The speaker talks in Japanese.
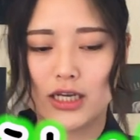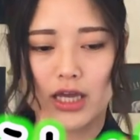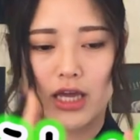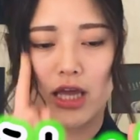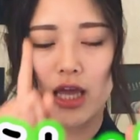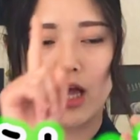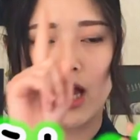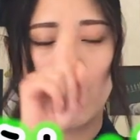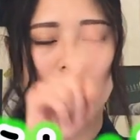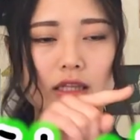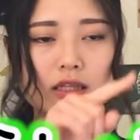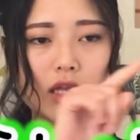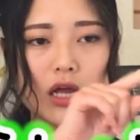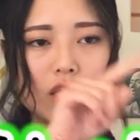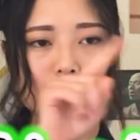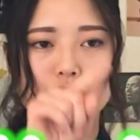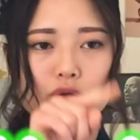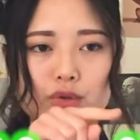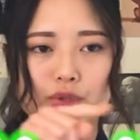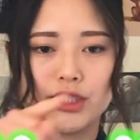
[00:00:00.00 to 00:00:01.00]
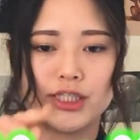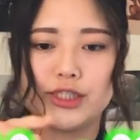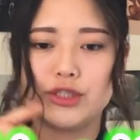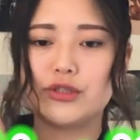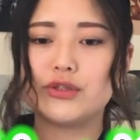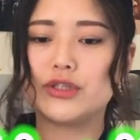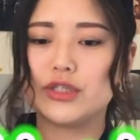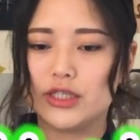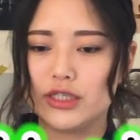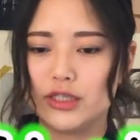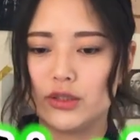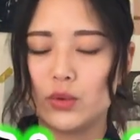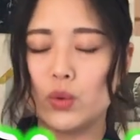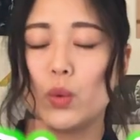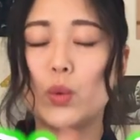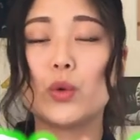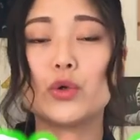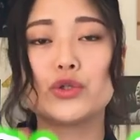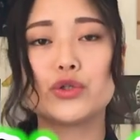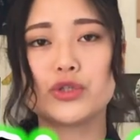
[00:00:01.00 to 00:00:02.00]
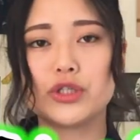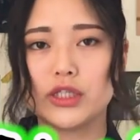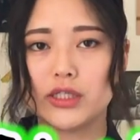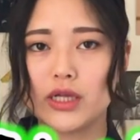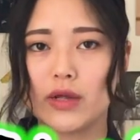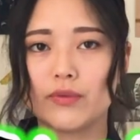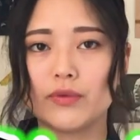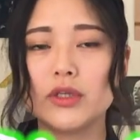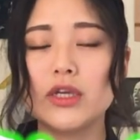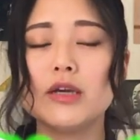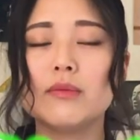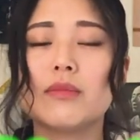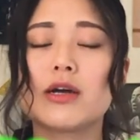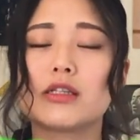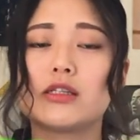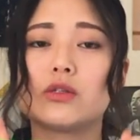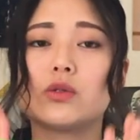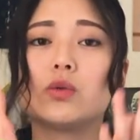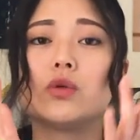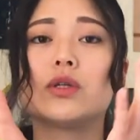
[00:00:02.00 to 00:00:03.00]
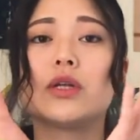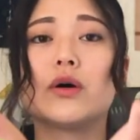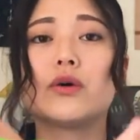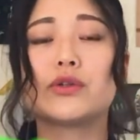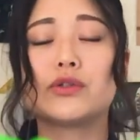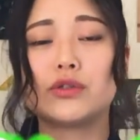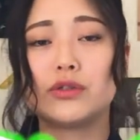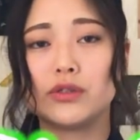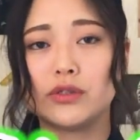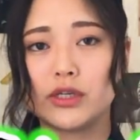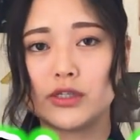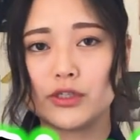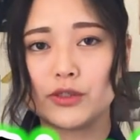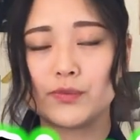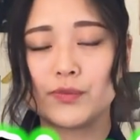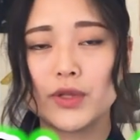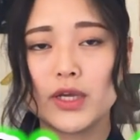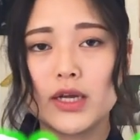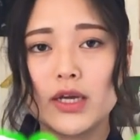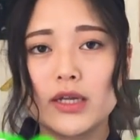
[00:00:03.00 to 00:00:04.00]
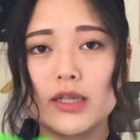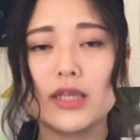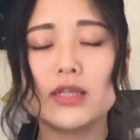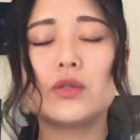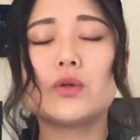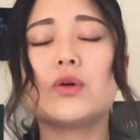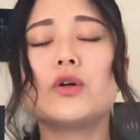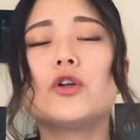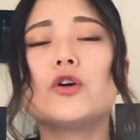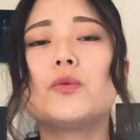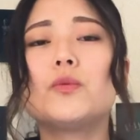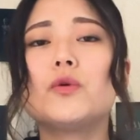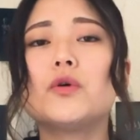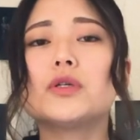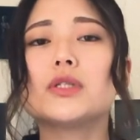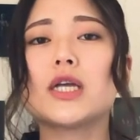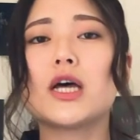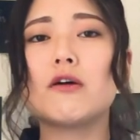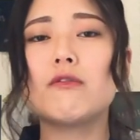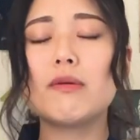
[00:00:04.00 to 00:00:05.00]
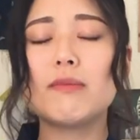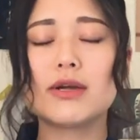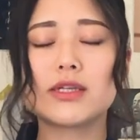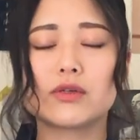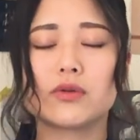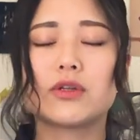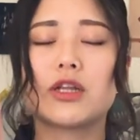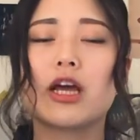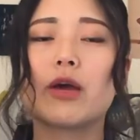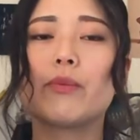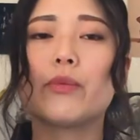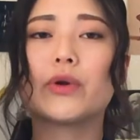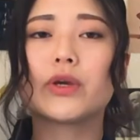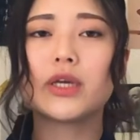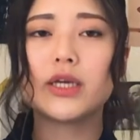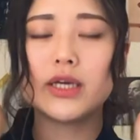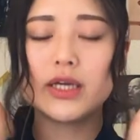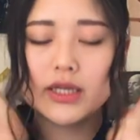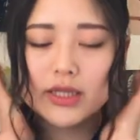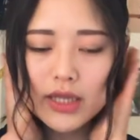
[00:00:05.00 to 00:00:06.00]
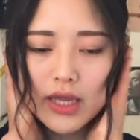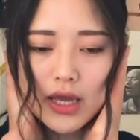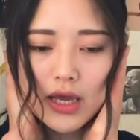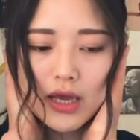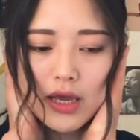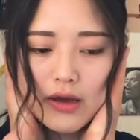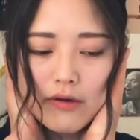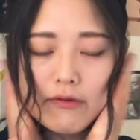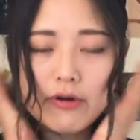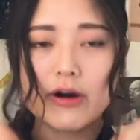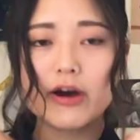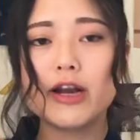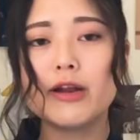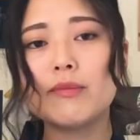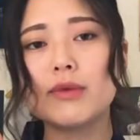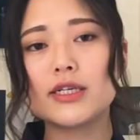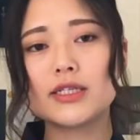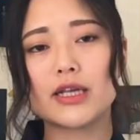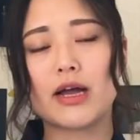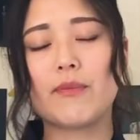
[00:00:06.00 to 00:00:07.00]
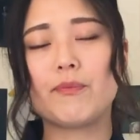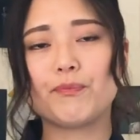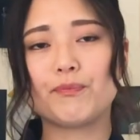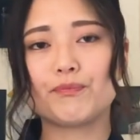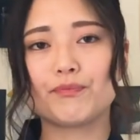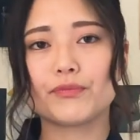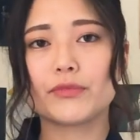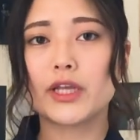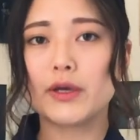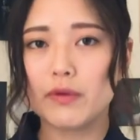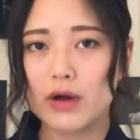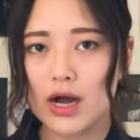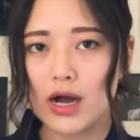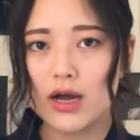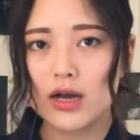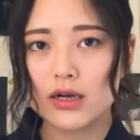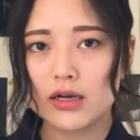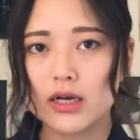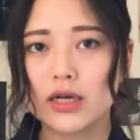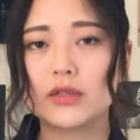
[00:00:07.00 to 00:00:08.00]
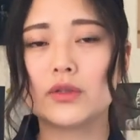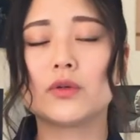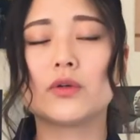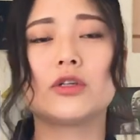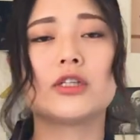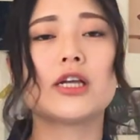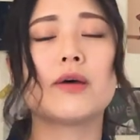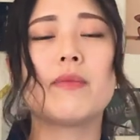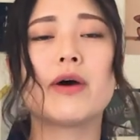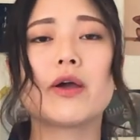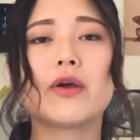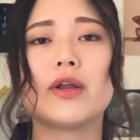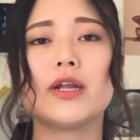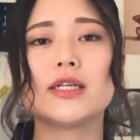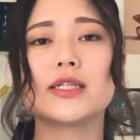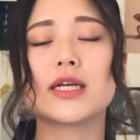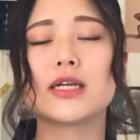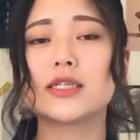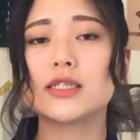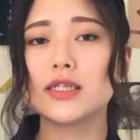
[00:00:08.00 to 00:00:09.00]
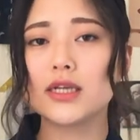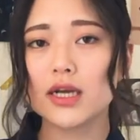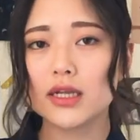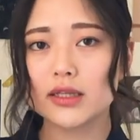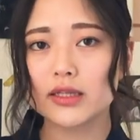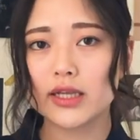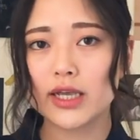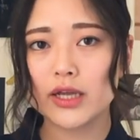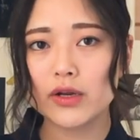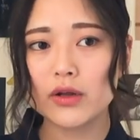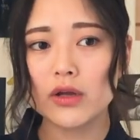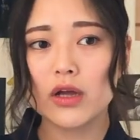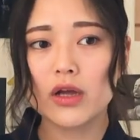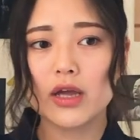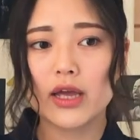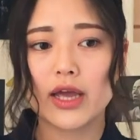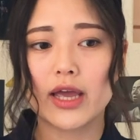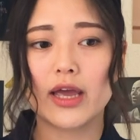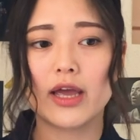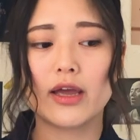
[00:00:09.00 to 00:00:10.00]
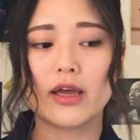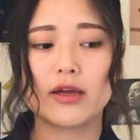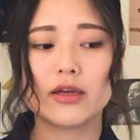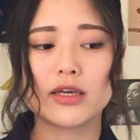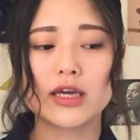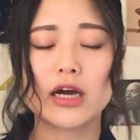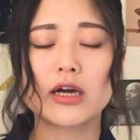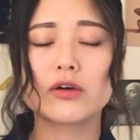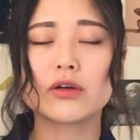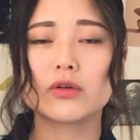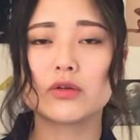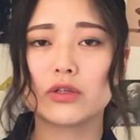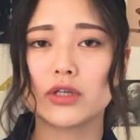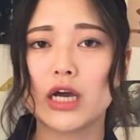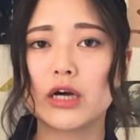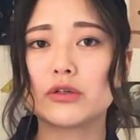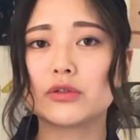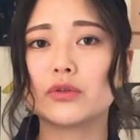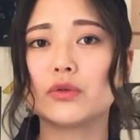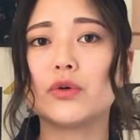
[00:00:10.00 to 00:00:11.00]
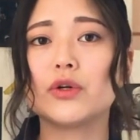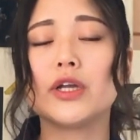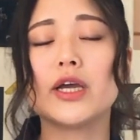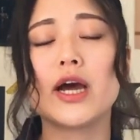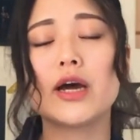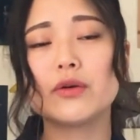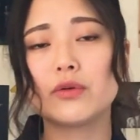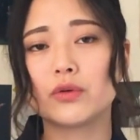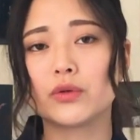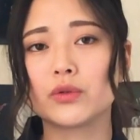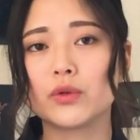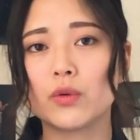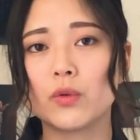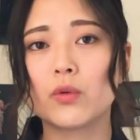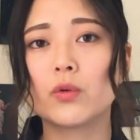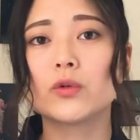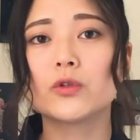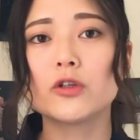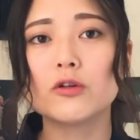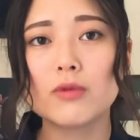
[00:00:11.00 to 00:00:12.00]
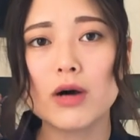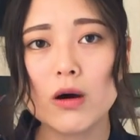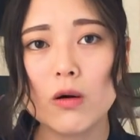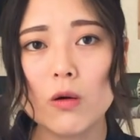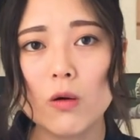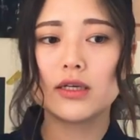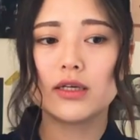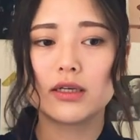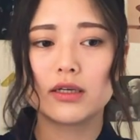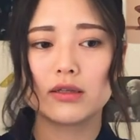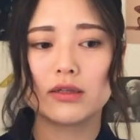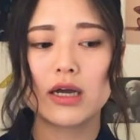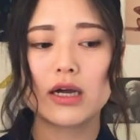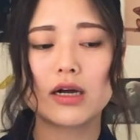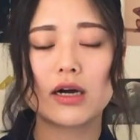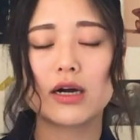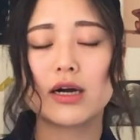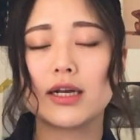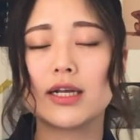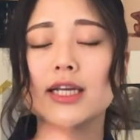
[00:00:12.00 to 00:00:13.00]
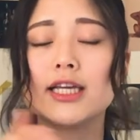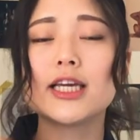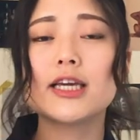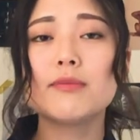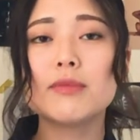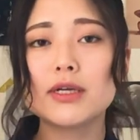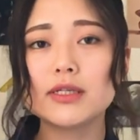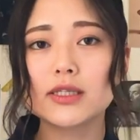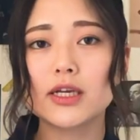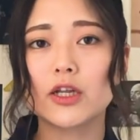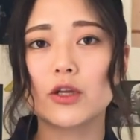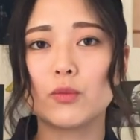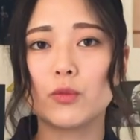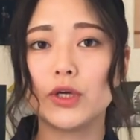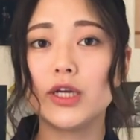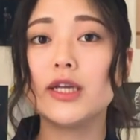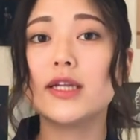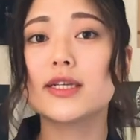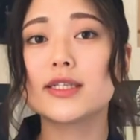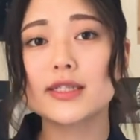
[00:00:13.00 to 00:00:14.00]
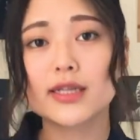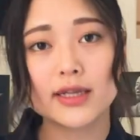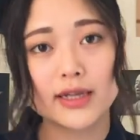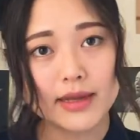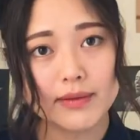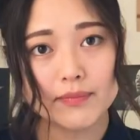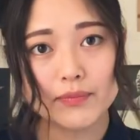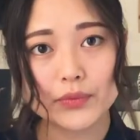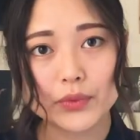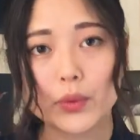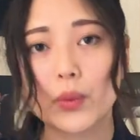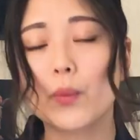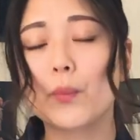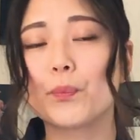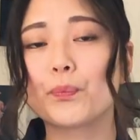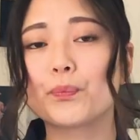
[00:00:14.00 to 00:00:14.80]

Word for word: えー、当たる執事当主事さんにまず相談をするんですでそこでお坊さんはまずお悩みを聞いて分かりましたでは観音様より授かっている、えー、100, 100通りあるこのお言葉を中から引きますけどもいいですかねと